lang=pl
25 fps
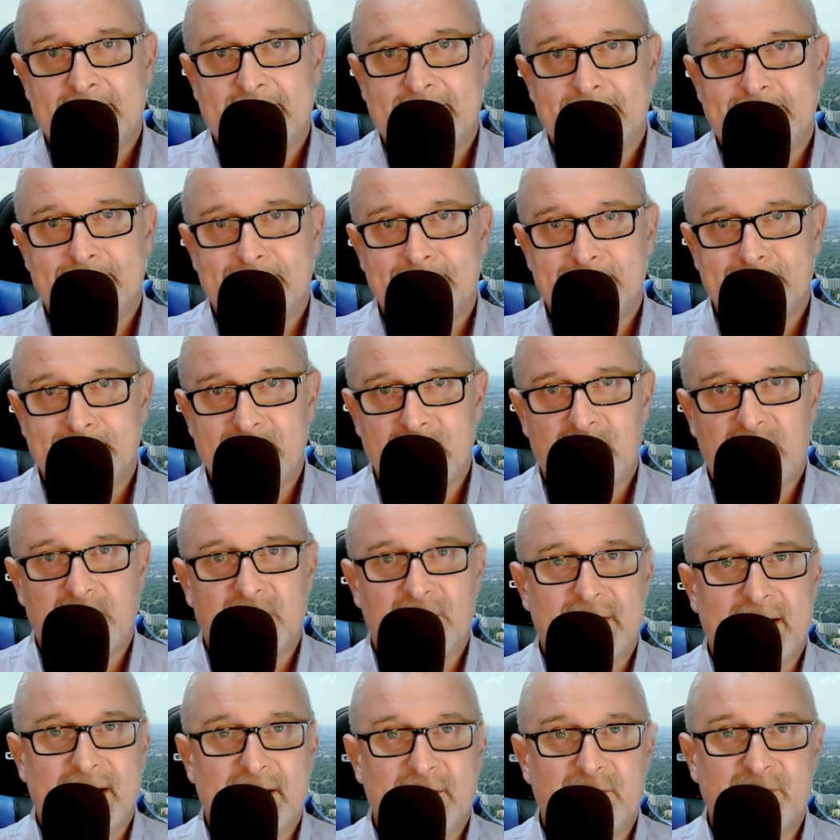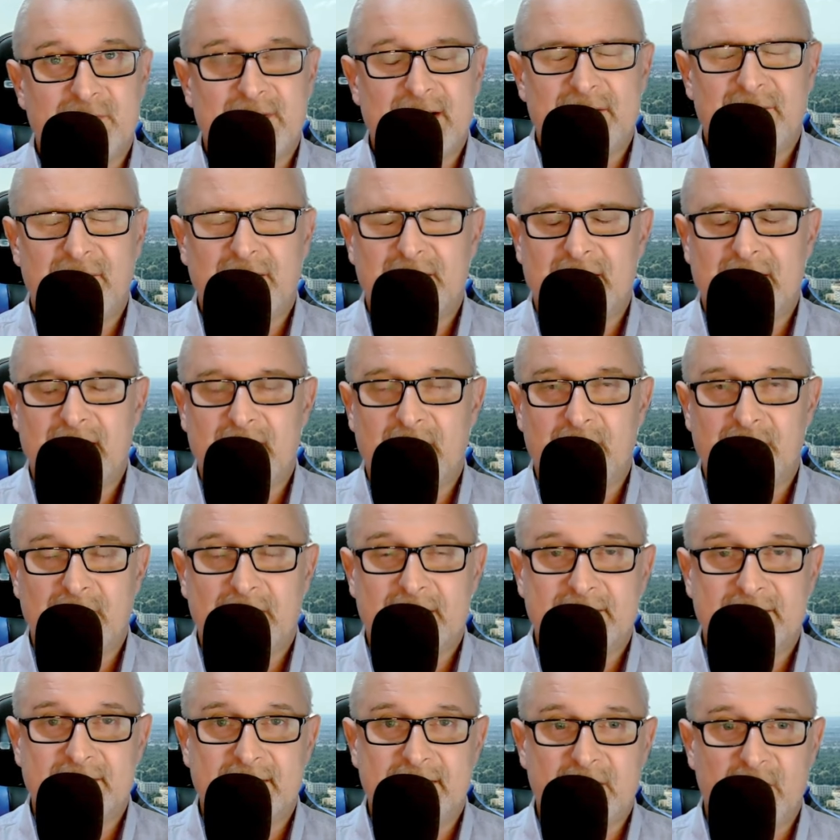no to ja już nawet tego nie
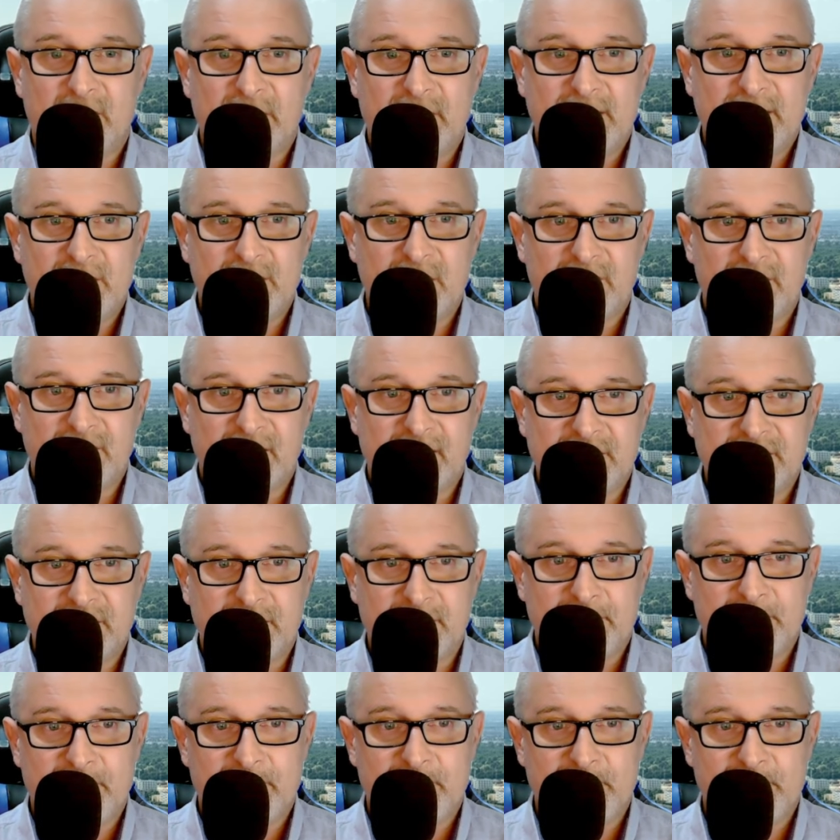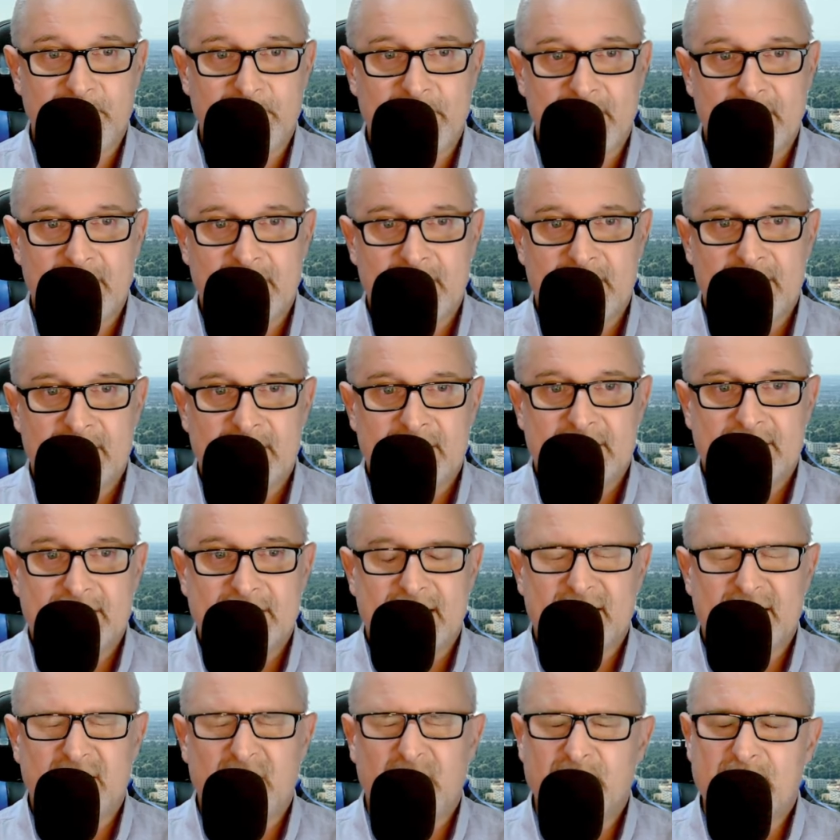chcę komentować.
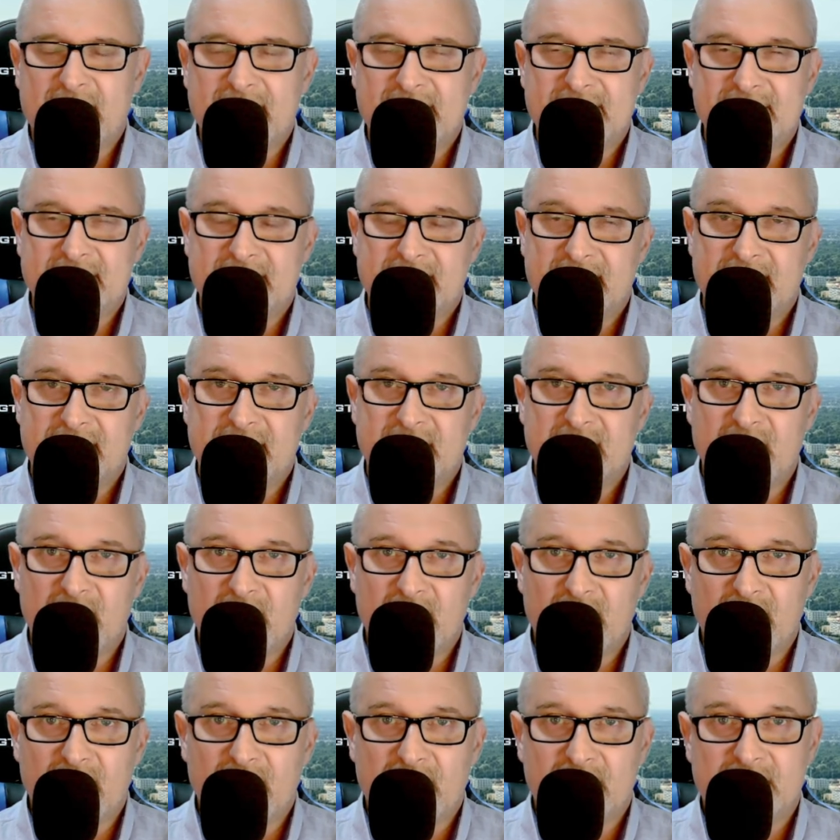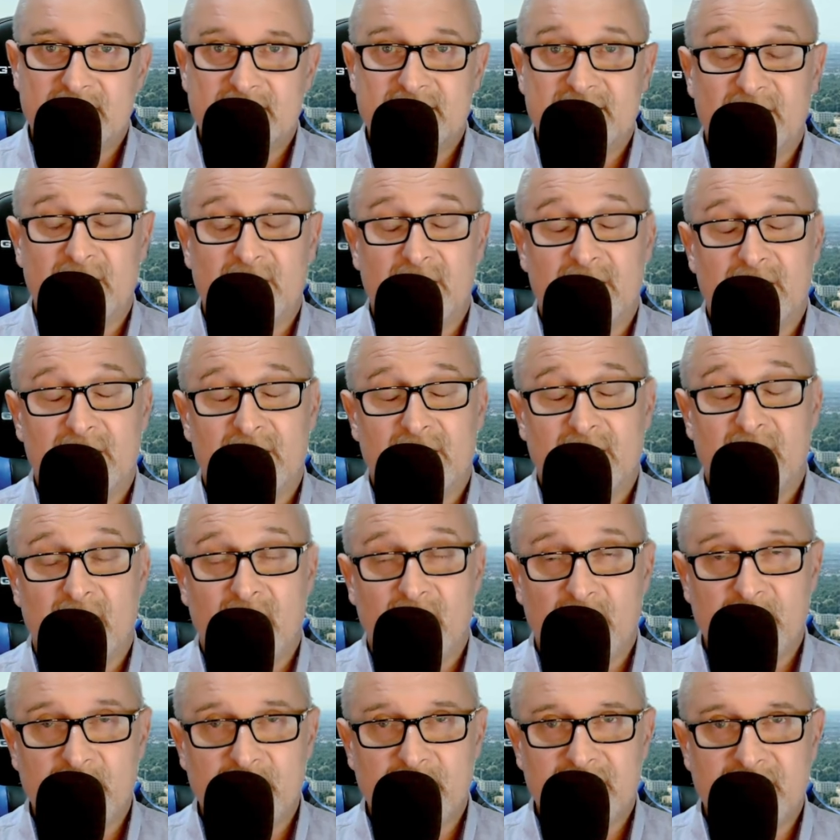Natomiast to, co
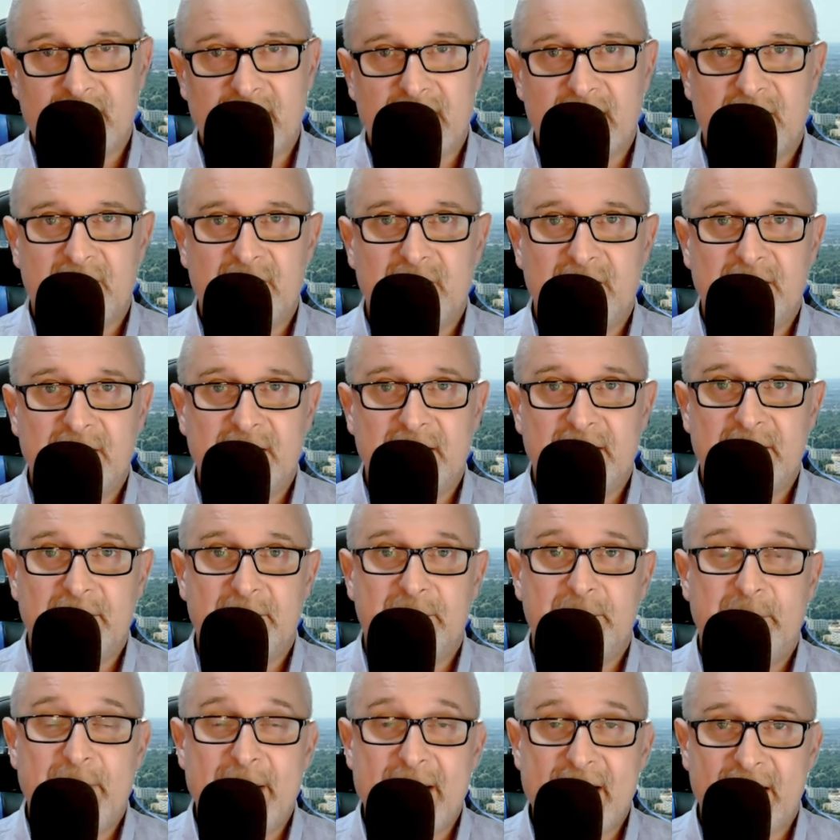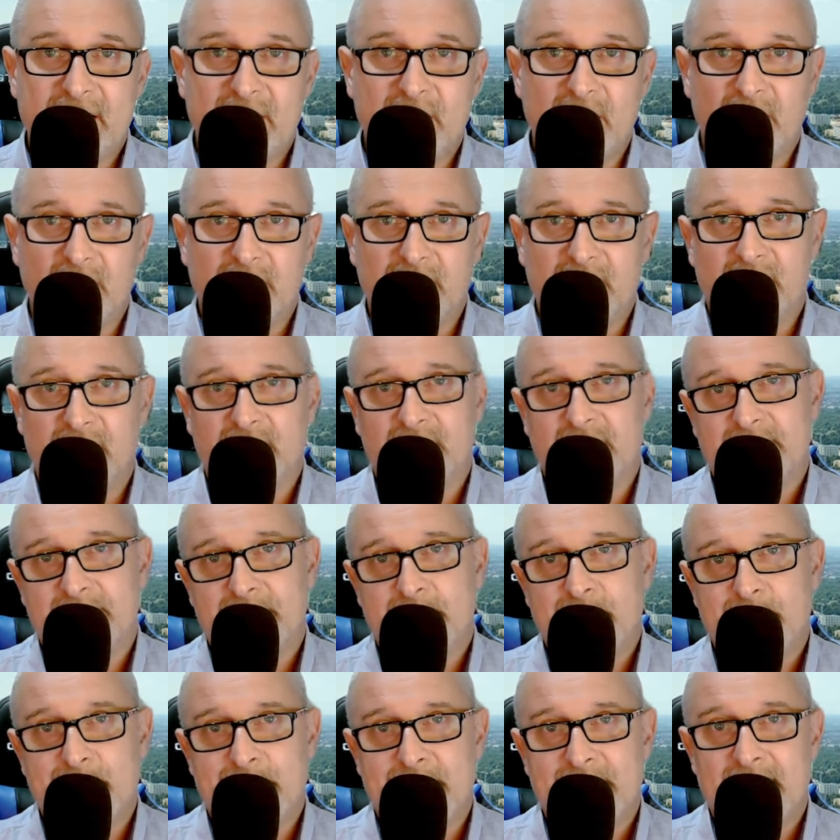robi w tej chwili Bergoglio,
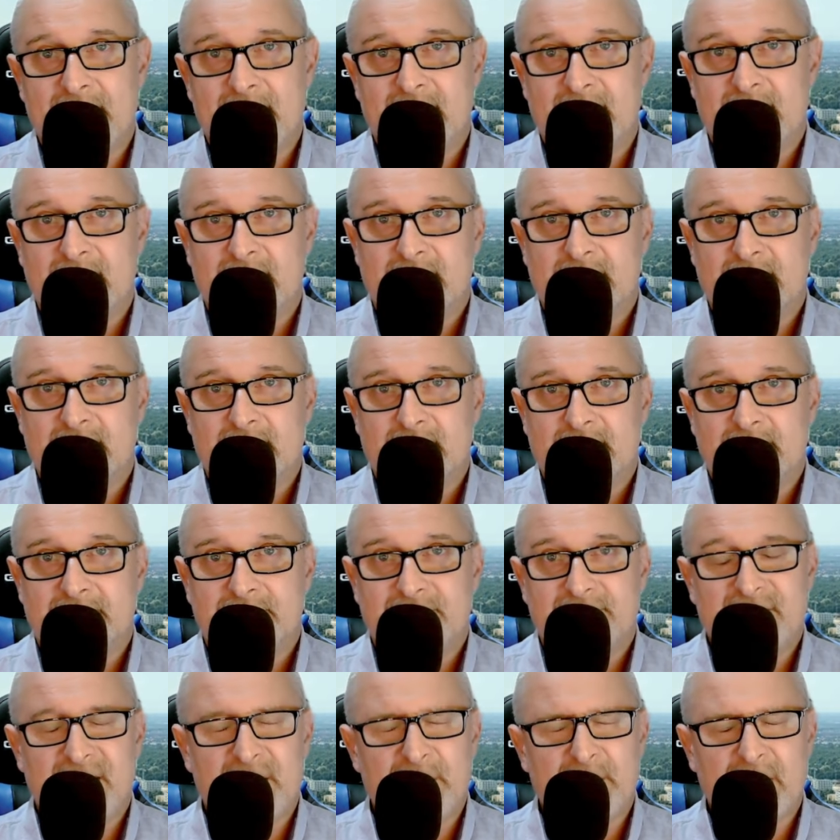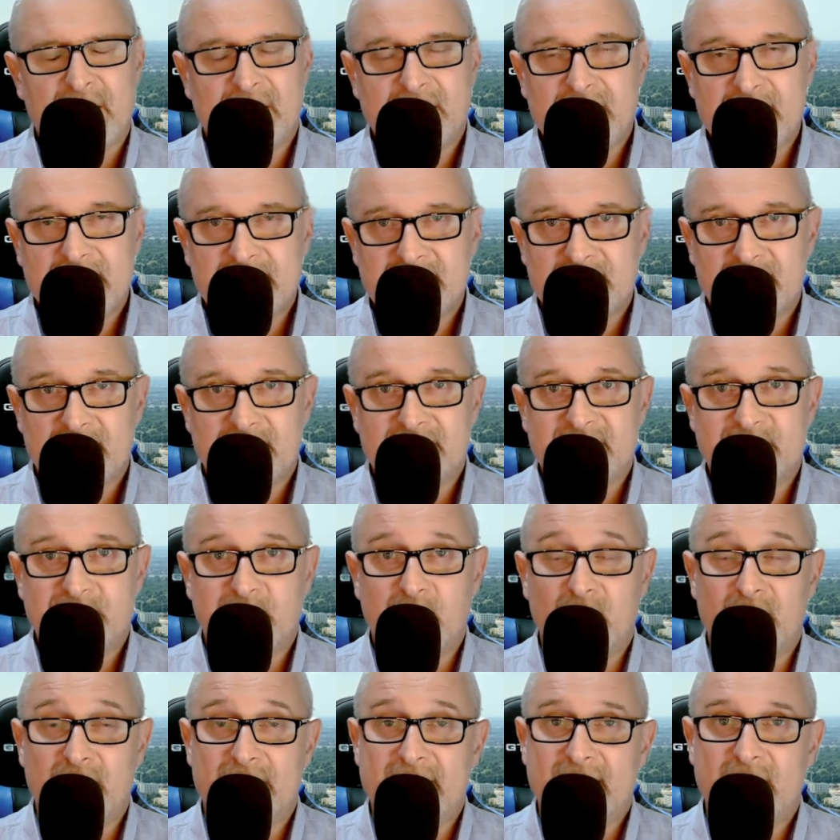nie ma nic
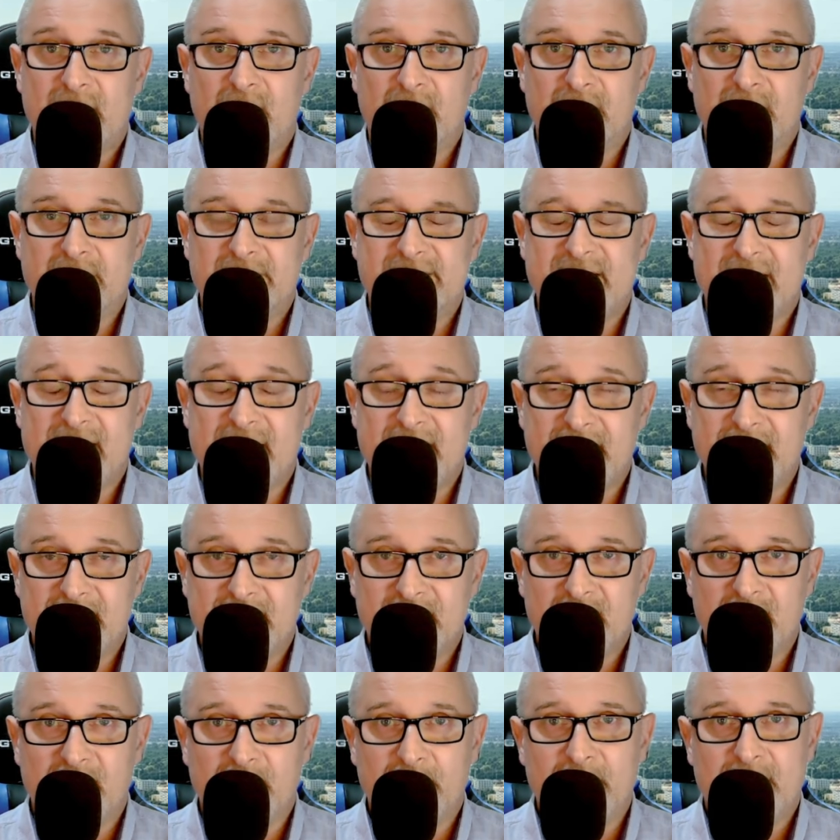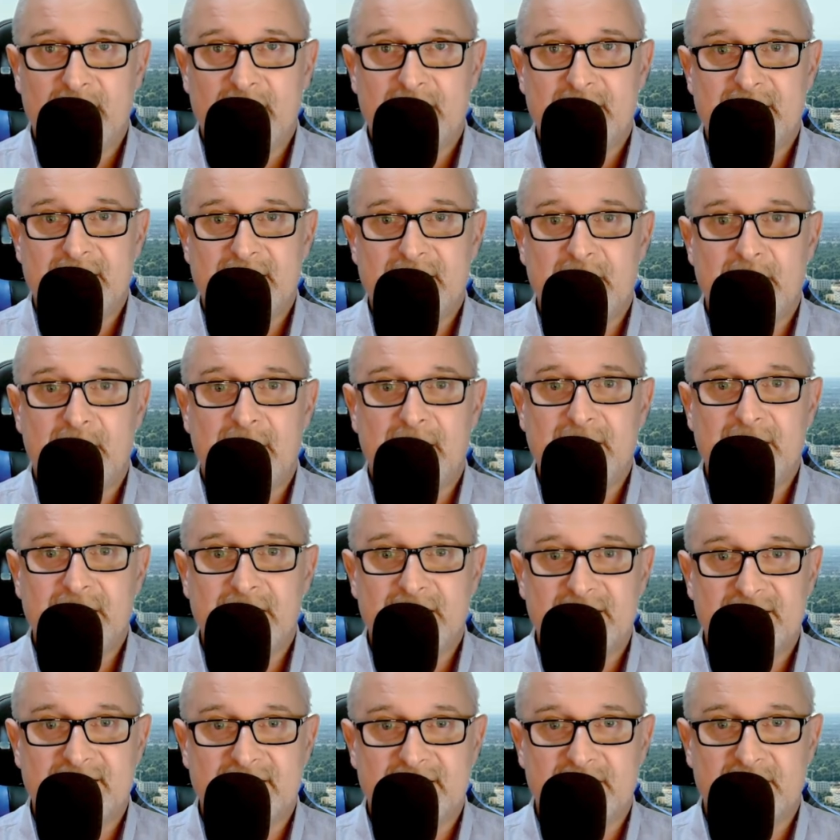wspólnego z religią, nie ma
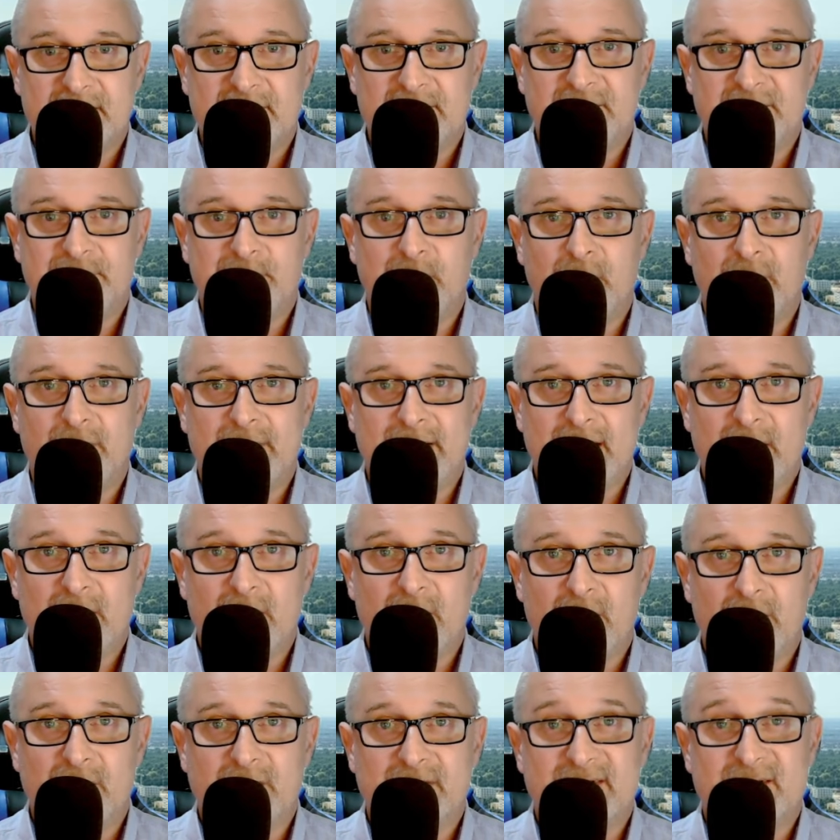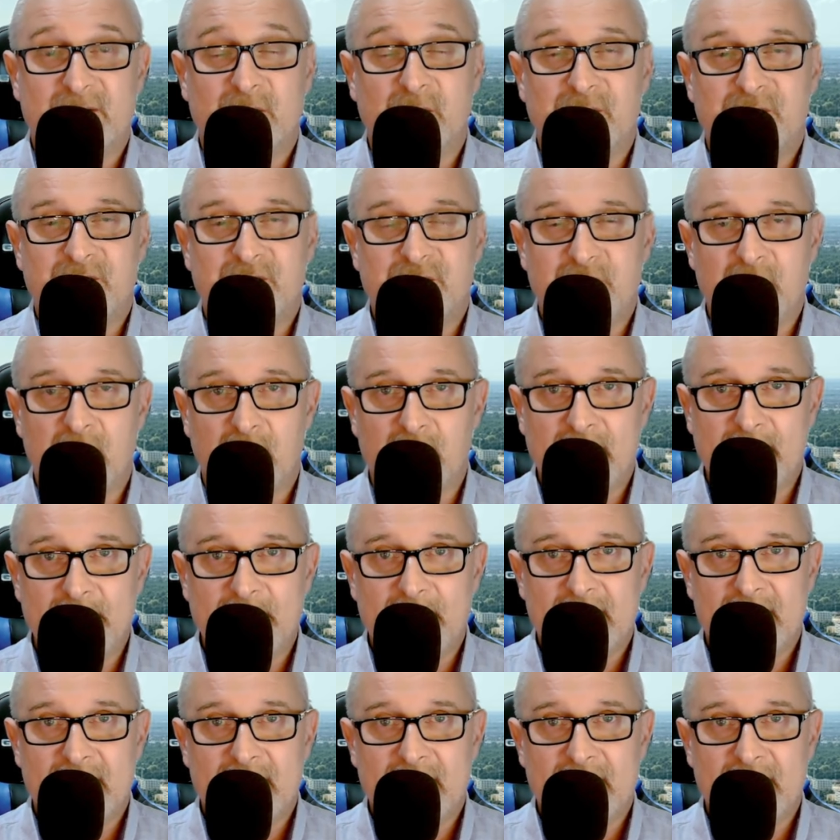nic wspólnego z kościołem,